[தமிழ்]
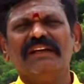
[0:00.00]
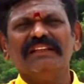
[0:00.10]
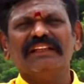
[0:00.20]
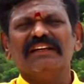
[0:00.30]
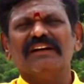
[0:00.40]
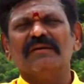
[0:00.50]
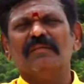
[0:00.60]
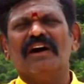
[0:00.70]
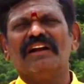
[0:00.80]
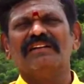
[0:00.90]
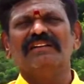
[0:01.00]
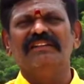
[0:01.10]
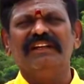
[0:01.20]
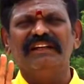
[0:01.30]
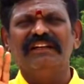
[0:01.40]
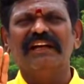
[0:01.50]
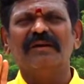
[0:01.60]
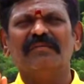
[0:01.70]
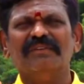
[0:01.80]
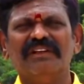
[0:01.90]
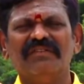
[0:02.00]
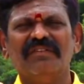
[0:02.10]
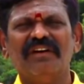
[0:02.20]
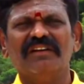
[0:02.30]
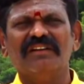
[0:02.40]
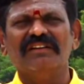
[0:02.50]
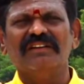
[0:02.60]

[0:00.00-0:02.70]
இதற்கான மாற்றத்தை நாம் எவ்வாறு